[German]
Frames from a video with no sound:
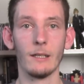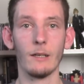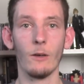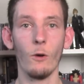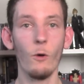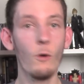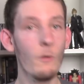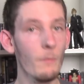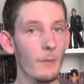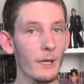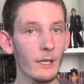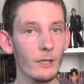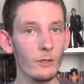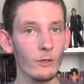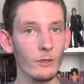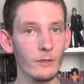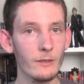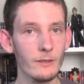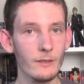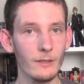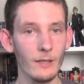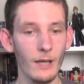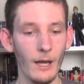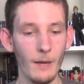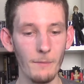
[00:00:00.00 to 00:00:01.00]
oh mein
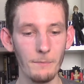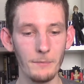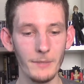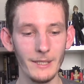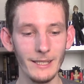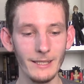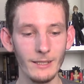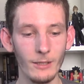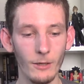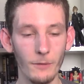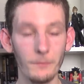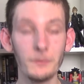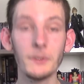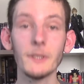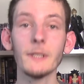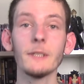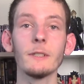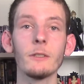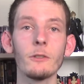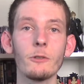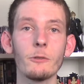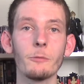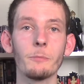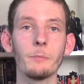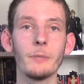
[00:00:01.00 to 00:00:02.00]
Gott, habe ich auf
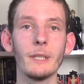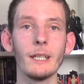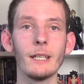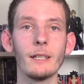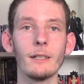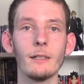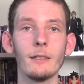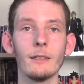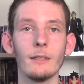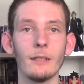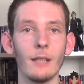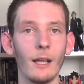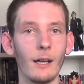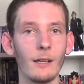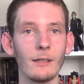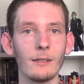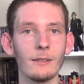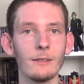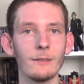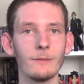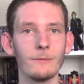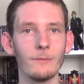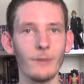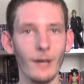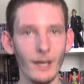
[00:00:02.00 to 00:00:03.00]
dieses Spiel
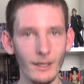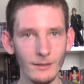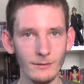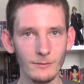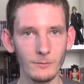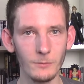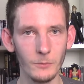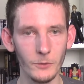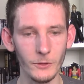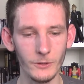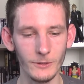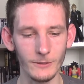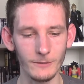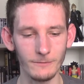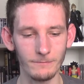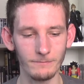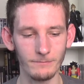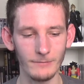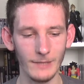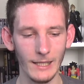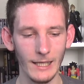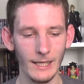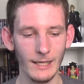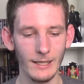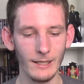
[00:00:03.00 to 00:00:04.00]
lange warten müssen.
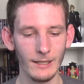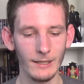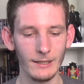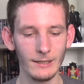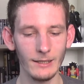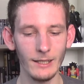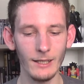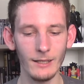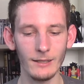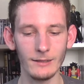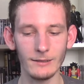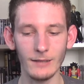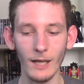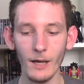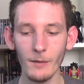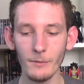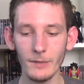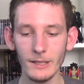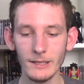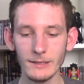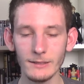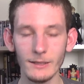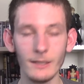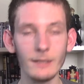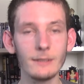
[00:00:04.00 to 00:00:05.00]
Ja,
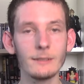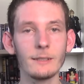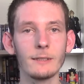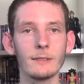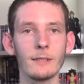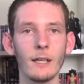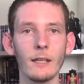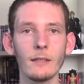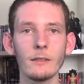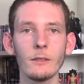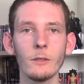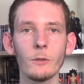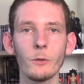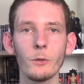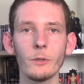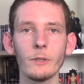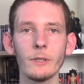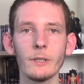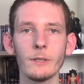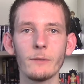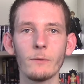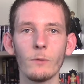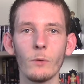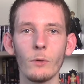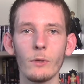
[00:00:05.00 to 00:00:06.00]
damals, als es
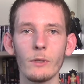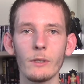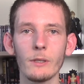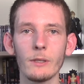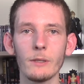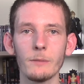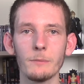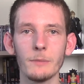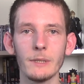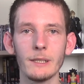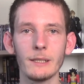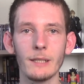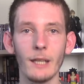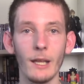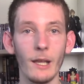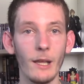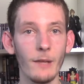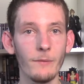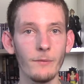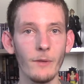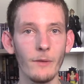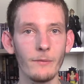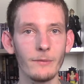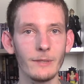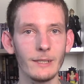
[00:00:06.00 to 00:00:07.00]
angekündigt wurde mit
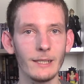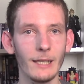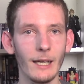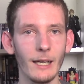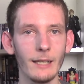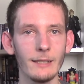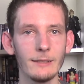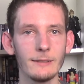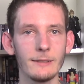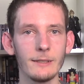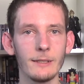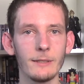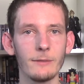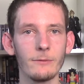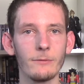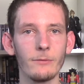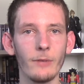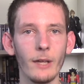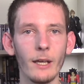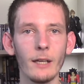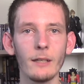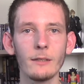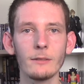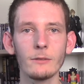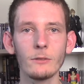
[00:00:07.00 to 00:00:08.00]
FF13
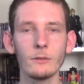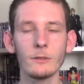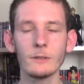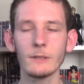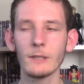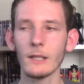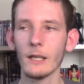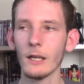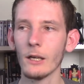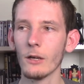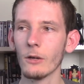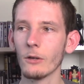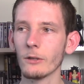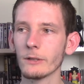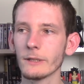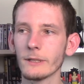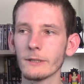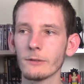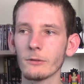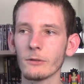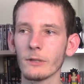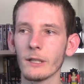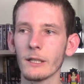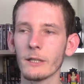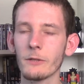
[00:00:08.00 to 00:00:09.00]
Versus und ich
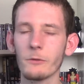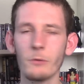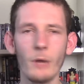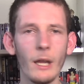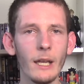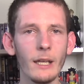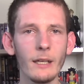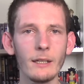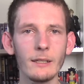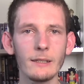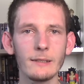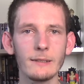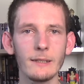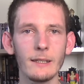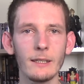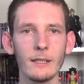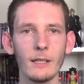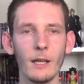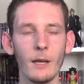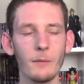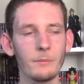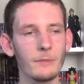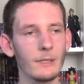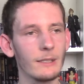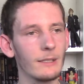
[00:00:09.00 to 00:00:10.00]
so den Trailer
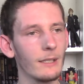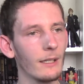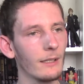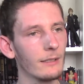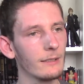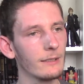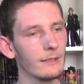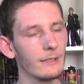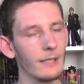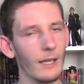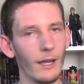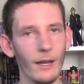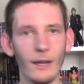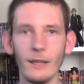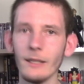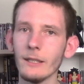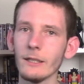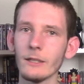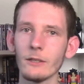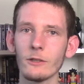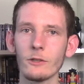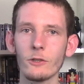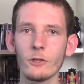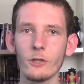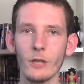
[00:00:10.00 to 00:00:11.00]
gesehen habe, da dachte ich,
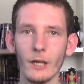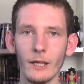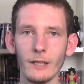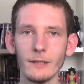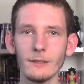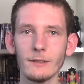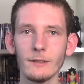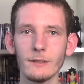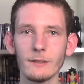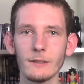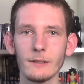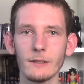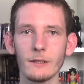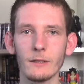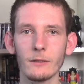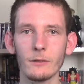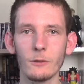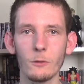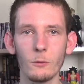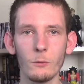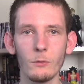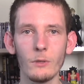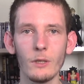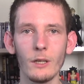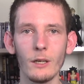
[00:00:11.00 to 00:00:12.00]
heilige Scheiße, sieht das
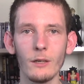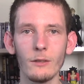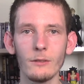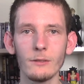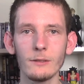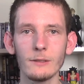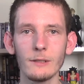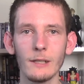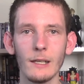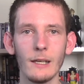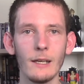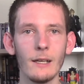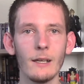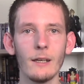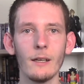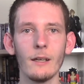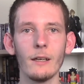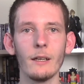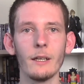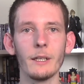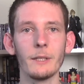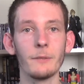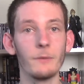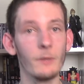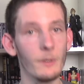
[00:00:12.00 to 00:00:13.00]
cool aus.
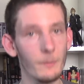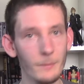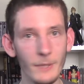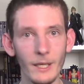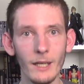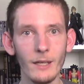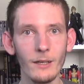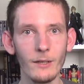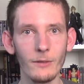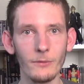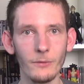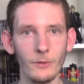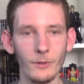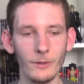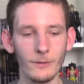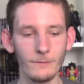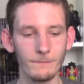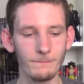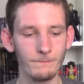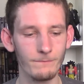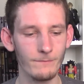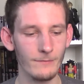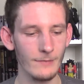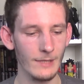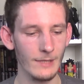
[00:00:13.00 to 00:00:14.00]
Ich will mehr davon.